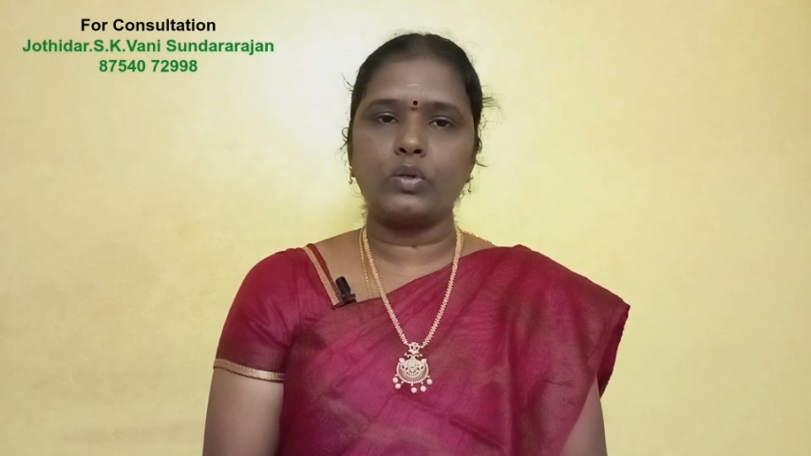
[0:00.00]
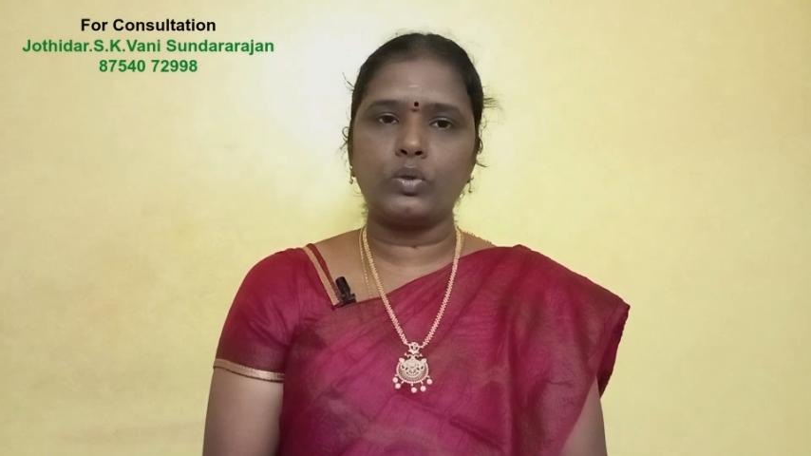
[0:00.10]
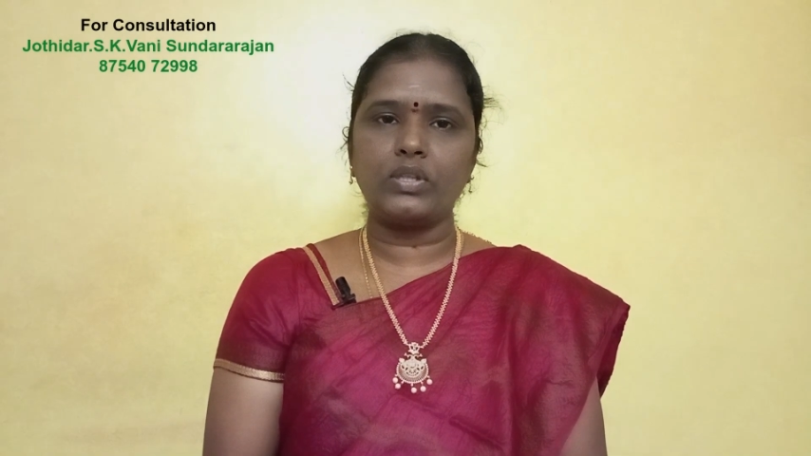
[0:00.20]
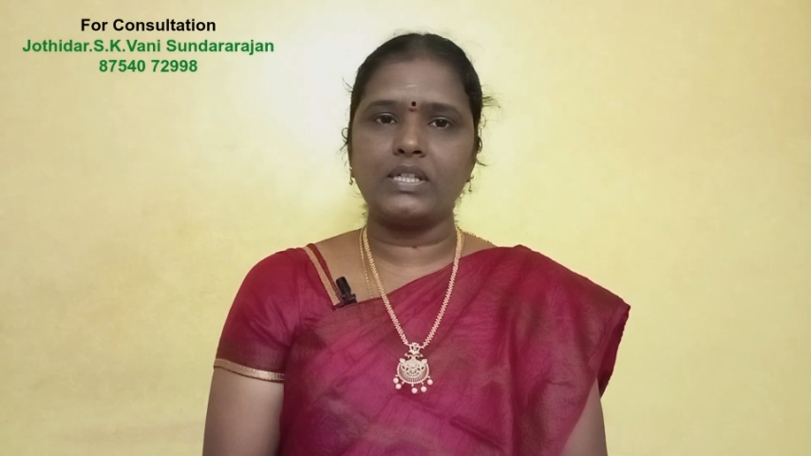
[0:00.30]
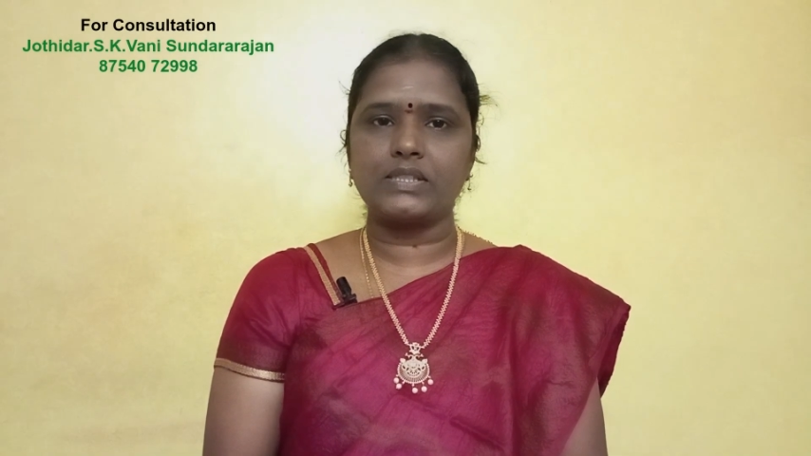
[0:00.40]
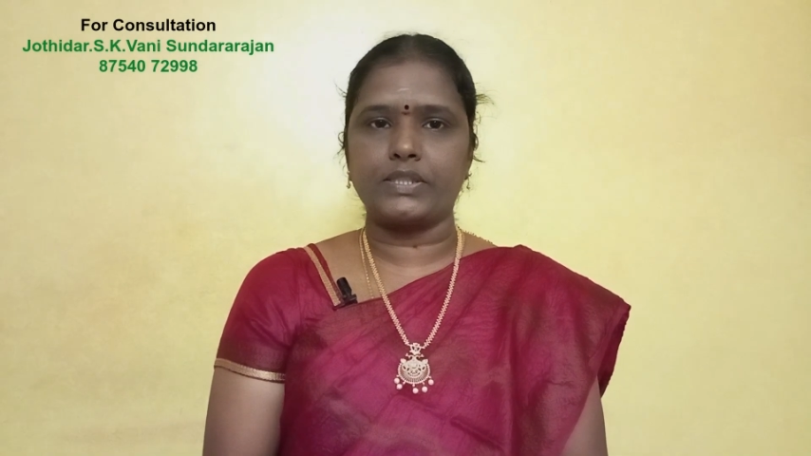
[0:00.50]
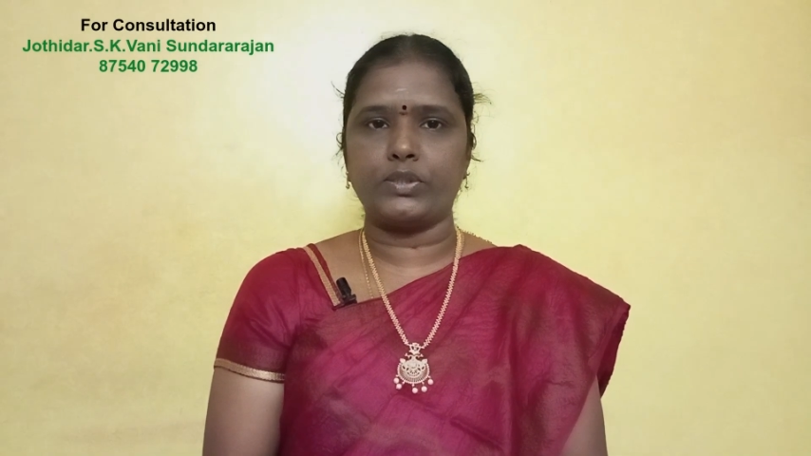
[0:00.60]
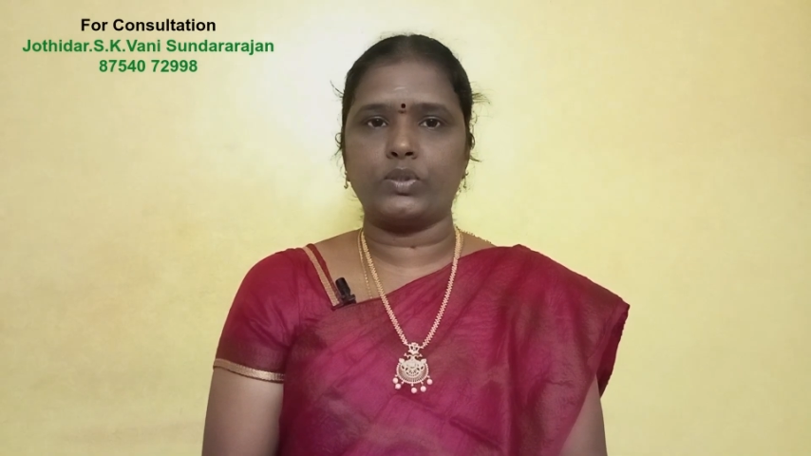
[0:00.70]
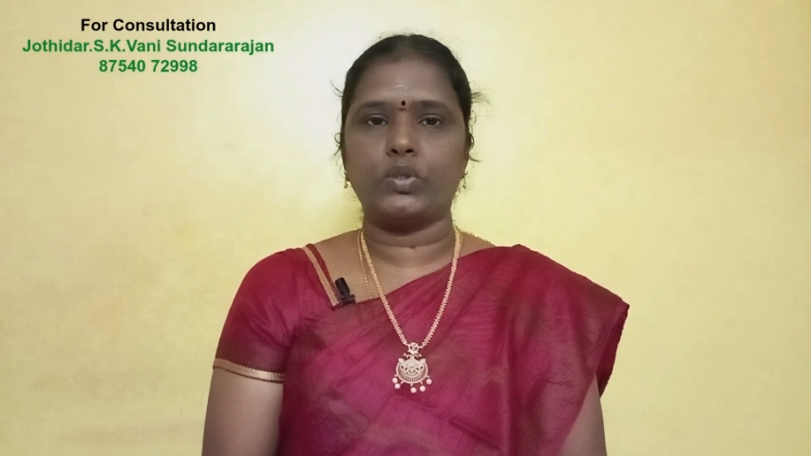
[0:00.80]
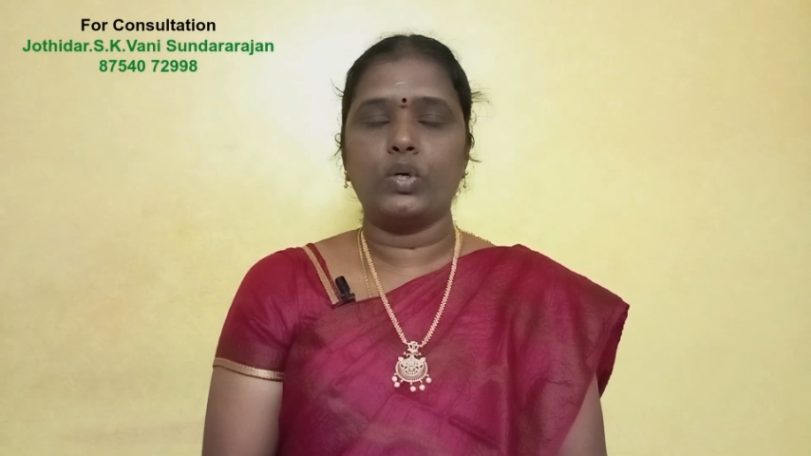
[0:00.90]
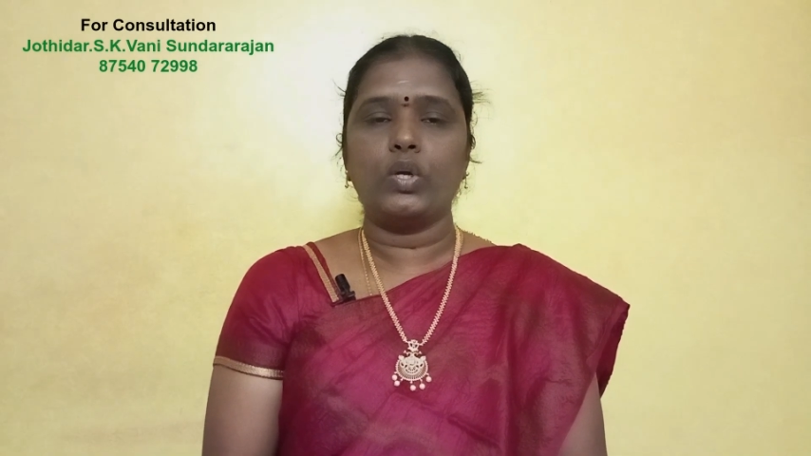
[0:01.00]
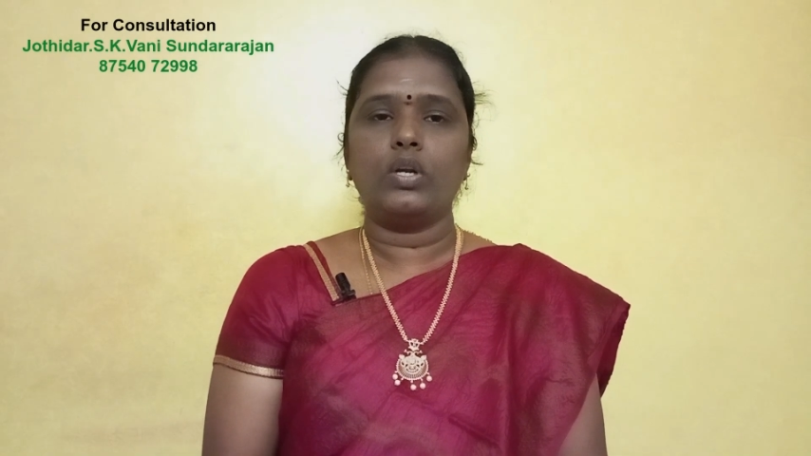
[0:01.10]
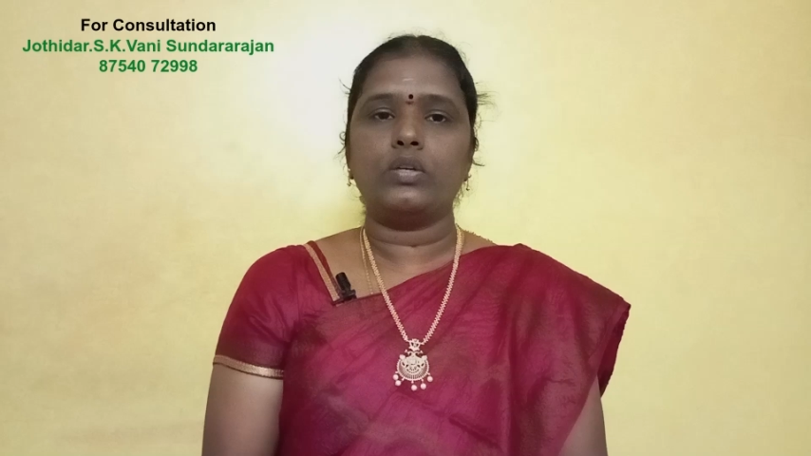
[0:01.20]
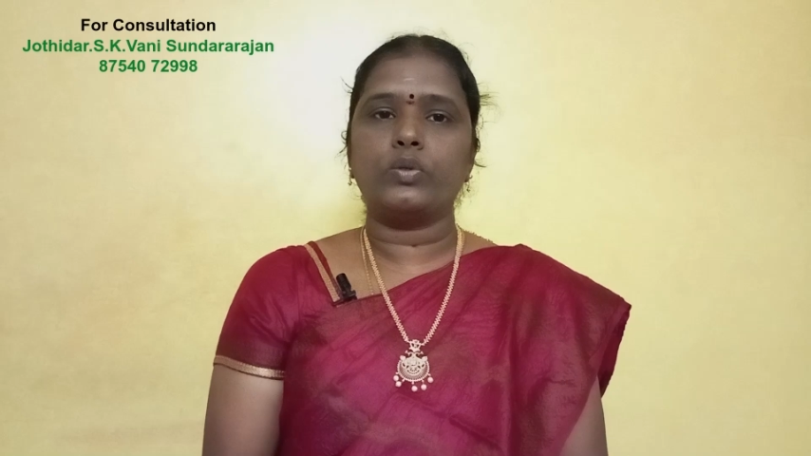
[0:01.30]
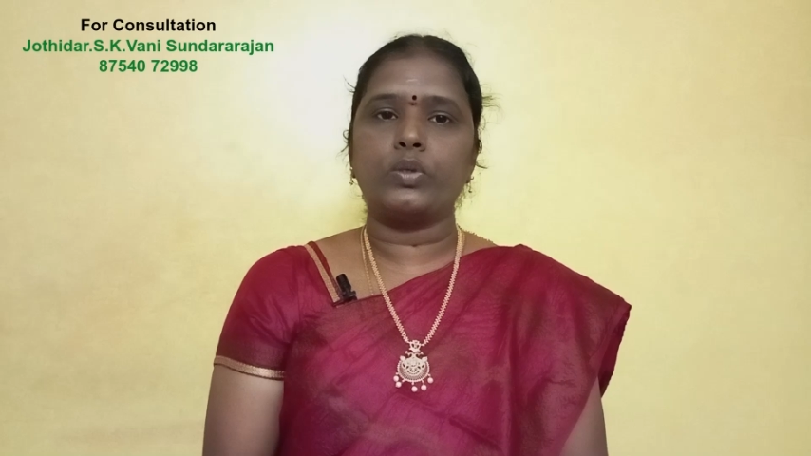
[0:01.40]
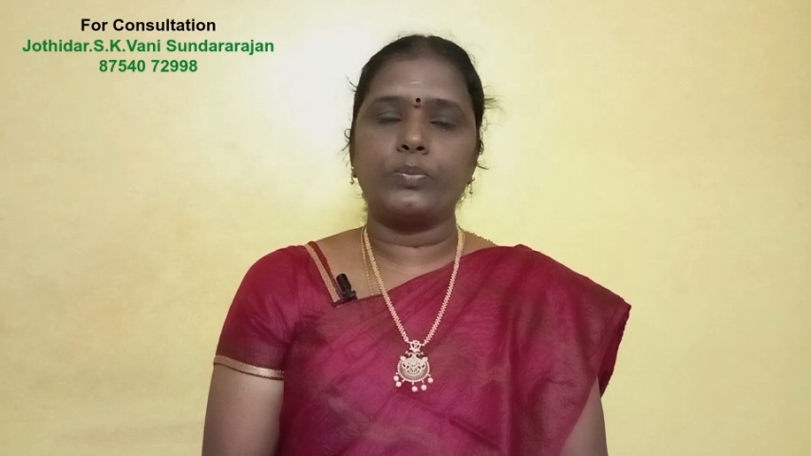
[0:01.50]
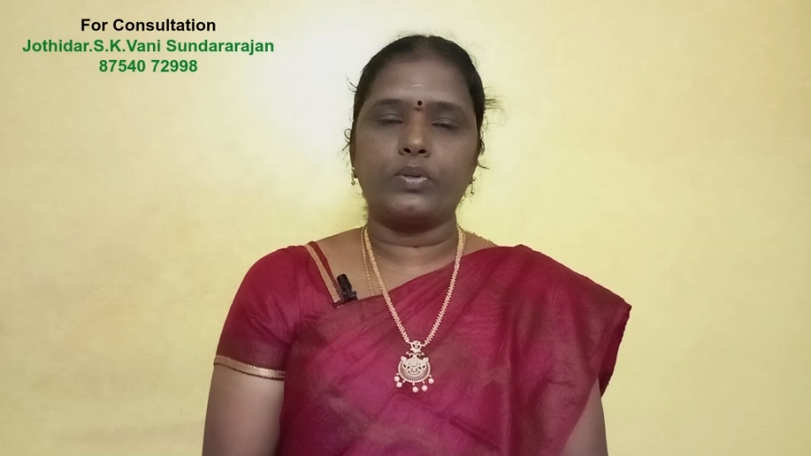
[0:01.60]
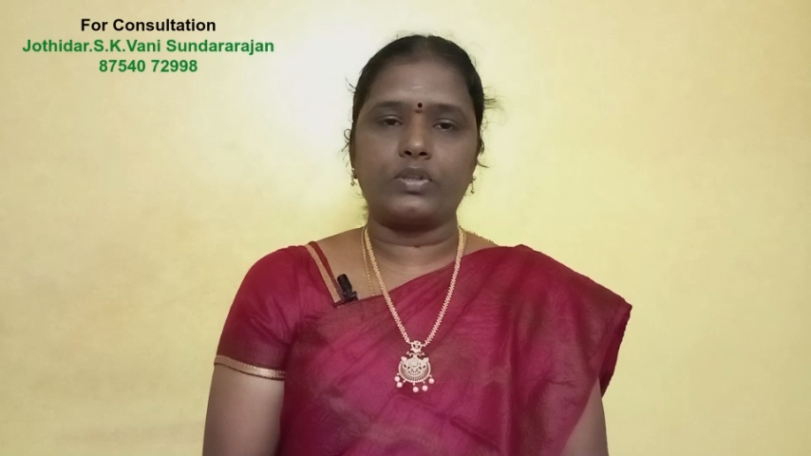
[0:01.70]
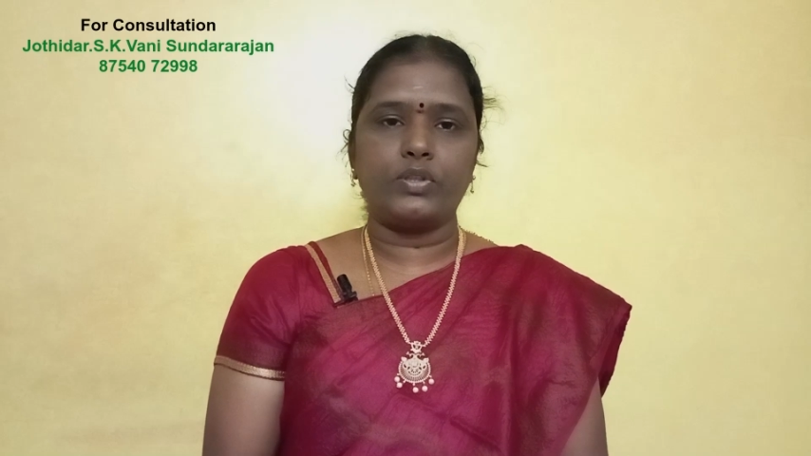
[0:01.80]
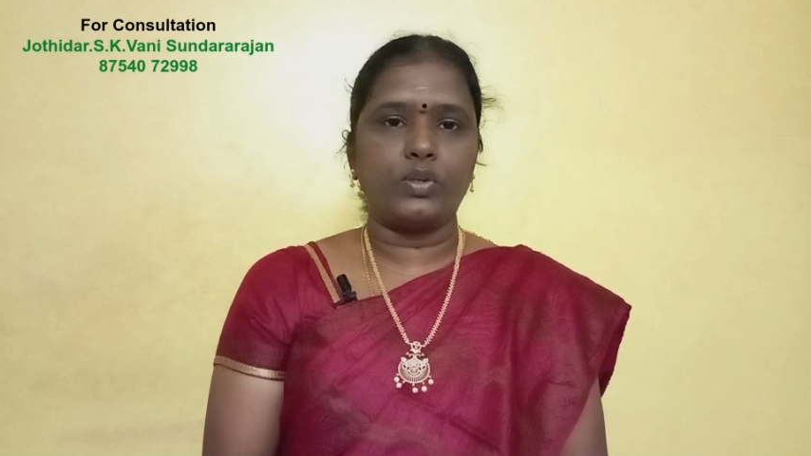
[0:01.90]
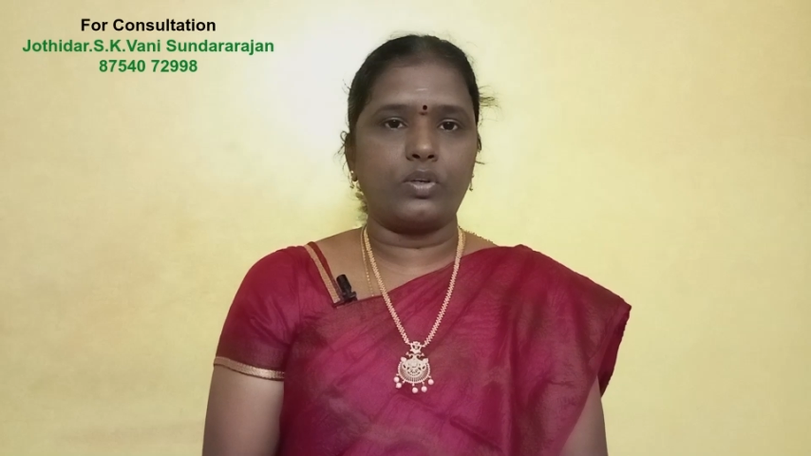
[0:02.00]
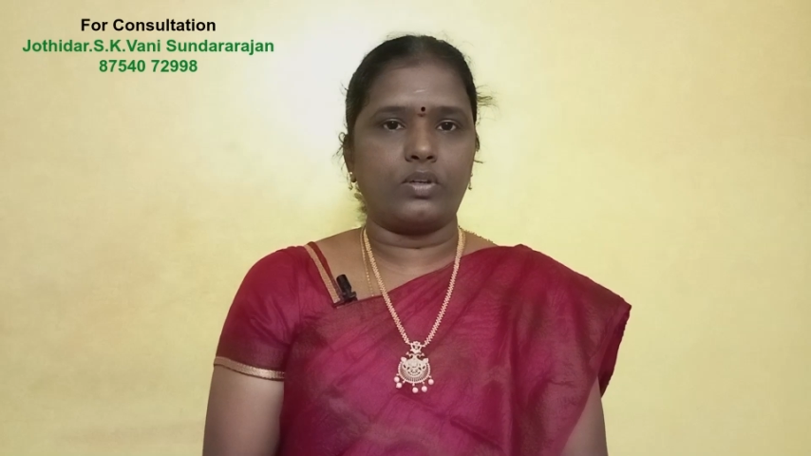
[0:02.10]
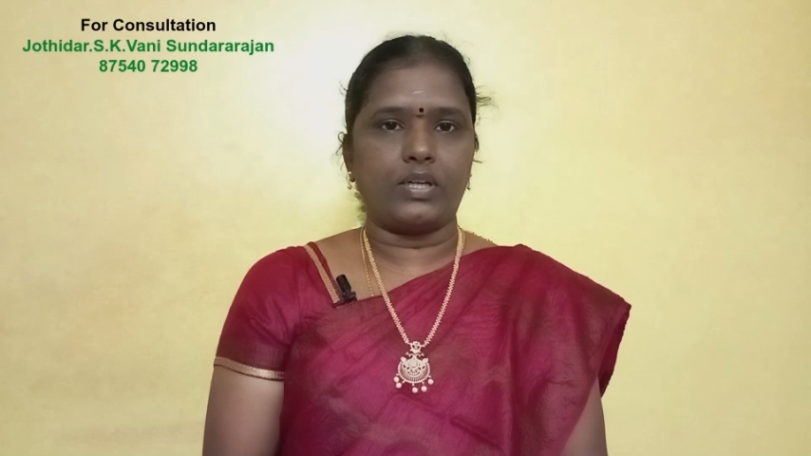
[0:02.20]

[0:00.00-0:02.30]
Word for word: குரு தசையோ குரு புக்தியோ